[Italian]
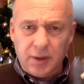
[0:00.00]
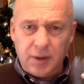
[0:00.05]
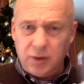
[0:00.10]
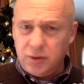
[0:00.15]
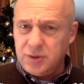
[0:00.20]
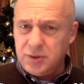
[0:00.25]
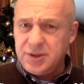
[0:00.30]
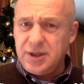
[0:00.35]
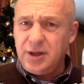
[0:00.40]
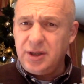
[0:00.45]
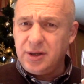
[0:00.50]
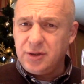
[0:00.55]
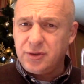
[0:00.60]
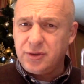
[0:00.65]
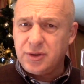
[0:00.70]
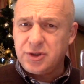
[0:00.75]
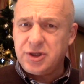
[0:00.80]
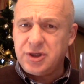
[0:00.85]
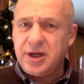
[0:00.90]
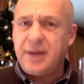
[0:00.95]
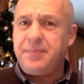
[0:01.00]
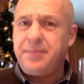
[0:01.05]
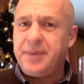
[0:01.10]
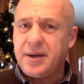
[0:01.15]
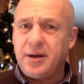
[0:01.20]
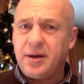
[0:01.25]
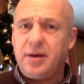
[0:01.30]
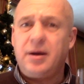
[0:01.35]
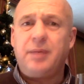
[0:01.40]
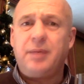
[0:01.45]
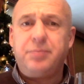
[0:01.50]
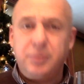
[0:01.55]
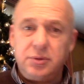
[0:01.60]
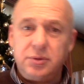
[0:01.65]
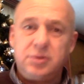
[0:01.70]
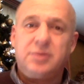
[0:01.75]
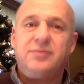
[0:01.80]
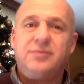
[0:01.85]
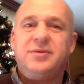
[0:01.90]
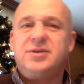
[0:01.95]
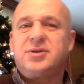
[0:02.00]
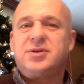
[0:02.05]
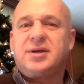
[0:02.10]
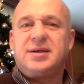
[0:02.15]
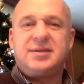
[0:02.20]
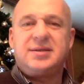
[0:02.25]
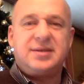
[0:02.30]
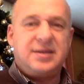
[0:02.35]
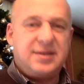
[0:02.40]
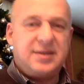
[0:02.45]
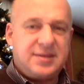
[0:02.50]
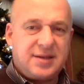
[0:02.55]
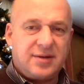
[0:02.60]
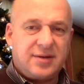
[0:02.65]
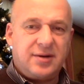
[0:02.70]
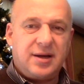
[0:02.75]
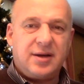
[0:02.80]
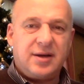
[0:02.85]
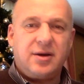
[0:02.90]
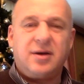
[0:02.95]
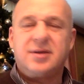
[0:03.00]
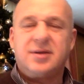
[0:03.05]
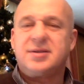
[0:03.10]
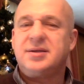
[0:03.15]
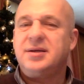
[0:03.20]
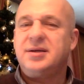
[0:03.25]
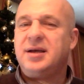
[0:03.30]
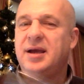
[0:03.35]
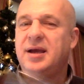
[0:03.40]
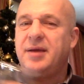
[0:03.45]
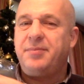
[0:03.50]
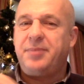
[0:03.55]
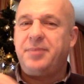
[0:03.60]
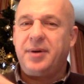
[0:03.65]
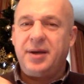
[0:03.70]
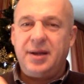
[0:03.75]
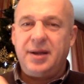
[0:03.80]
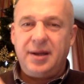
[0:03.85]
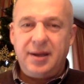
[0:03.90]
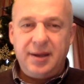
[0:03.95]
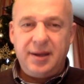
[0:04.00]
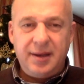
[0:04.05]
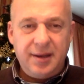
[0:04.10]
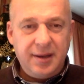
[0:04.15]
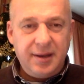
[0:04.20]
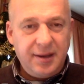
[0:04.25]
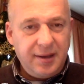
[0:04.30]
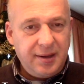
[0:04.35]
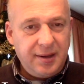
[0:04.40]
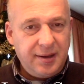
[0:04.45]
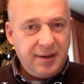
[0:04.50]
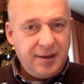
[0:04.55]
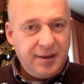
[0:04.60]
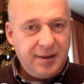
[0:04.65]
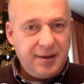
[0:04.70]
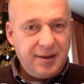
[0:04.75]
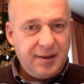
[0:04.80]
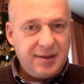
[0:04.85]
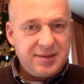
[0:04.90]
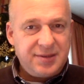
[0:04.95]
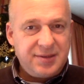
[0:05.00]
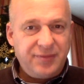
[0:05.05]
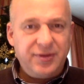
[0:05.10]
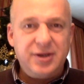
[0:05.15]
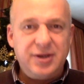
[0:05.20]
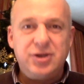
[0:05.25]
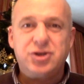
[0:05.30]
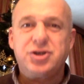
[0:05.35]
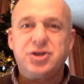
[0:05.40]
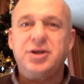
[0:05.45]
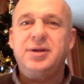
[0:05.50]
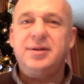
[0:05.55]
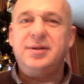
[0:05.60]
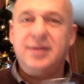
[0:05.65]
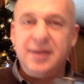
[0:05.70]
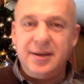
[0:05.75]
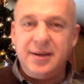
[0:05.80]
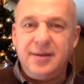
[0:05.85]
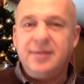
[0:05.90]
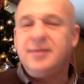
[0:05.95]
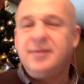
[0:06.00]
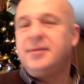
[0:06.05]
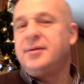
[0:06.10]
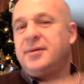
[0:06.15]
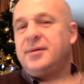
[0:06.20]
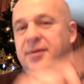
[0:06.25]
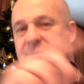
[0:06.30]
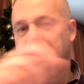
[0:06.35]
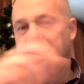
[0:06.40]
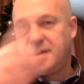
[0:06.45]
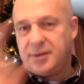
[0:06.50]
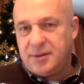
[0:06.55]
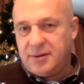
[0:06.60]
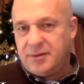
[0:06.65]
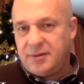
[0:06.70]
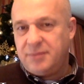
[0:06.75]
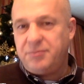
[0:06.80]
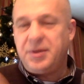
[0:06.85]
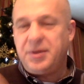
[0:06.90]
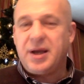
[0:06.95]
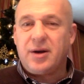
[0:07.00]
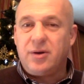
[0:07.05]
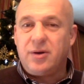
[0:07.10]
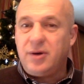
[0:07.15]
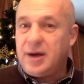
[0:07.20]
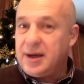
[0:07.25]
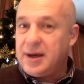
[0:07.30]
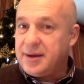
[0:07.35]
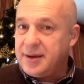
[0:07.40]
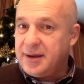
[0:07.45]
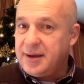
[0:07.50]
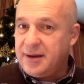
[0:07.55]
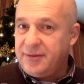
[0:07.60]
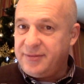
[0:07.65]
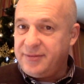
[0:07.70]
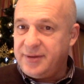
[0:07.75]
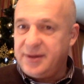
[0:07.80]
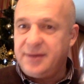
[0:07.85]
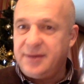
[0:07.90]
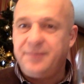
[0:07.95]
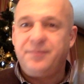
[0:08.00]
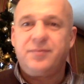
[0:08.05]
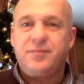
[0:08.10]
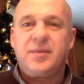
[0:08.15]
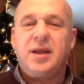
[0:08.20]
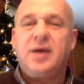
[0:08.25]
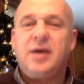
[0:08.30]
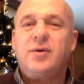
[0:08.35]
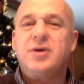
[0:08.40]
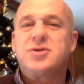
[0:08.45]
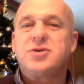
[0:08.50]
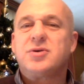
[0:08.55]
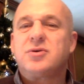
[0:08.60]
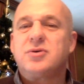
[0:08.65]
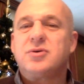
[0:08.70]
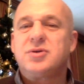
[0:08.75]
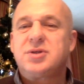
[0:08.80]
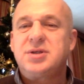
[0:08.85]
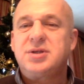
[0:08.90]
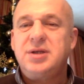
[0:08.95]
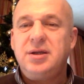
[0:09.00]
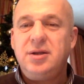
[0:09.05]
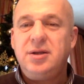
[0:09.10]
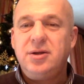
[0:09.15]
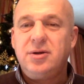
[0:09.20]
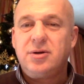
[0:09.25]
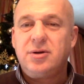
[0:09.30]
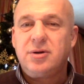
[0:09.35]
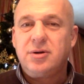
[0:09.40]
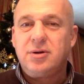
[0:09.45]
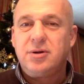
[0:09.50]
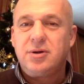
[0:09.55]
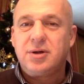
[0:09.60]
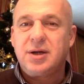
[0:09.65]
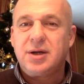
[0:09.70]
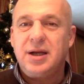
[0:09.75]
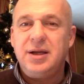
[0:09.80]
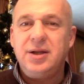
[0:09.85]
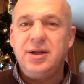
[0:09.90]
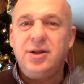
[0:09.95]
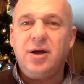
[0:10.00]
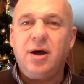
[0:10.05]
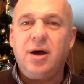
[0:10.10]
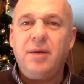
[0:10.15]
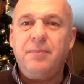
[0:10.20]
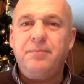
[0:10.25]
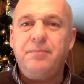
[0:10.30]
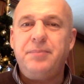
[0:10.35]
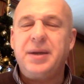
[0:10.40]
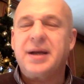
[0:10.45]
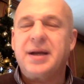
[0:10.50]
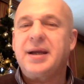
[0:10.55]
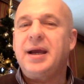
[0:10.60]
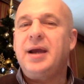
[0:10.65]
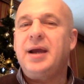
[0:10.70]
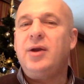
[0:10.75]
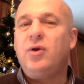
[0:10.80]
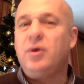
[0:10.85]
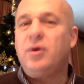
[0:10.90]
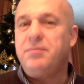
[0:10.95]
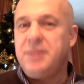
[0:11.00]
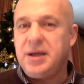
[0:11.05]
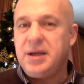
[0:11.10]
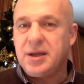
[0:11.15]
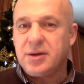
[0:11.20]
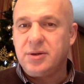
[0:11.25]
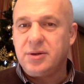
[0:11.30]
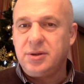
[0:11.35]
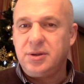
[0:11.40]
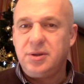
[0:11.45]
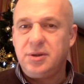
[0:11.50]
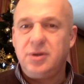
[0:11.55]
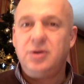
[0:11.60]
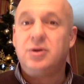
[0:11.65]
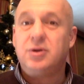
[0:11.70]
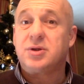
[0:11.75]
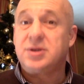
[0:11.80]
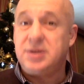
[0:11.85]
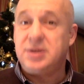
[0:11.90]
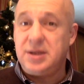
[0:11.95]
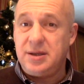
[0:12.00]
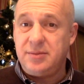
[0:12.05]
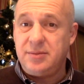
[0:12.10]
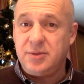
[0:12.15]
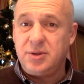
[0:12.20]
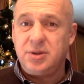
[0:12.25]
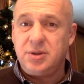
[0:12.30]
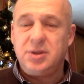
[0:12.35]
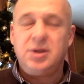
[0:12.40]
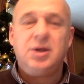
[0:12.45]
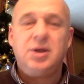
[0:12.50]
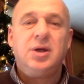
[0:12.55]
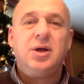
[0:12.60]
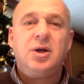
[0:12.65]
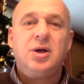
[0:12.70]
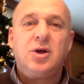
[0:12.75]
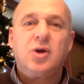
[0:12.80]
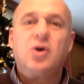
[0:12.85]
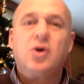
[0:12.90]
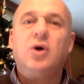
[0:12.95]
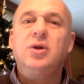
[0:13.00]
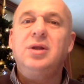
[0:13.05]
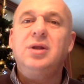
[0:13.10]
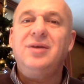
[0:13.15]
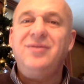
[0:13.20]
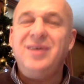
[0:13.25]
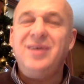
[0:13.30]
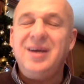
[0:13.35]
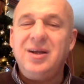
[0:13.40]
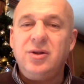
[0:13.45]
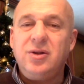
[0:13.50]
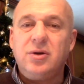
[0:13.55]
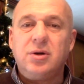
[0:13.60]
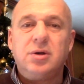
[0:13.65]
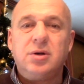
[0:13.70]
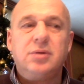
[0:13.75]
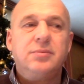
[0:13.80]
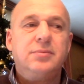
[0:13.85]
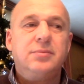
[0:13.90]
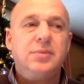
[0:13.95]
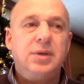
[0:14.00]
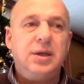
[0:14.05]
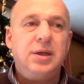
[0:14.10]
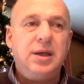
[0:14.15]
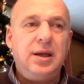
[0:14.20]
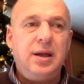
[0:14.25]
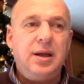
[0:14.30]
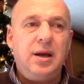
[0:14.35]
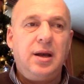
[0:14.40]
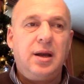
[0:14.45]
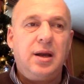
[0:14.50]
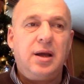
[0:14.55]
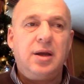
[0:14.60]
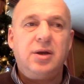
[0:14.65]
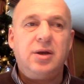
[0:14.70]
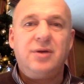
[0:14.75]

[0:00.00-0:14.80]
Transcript: consiglio al dottor Cere, però, appunto, visto che si iniziano le cose e poi le si finisce, di berlo anche alla fine. E questo è un consiglio che gli do perché lo ammiro, lo stimo, condivido il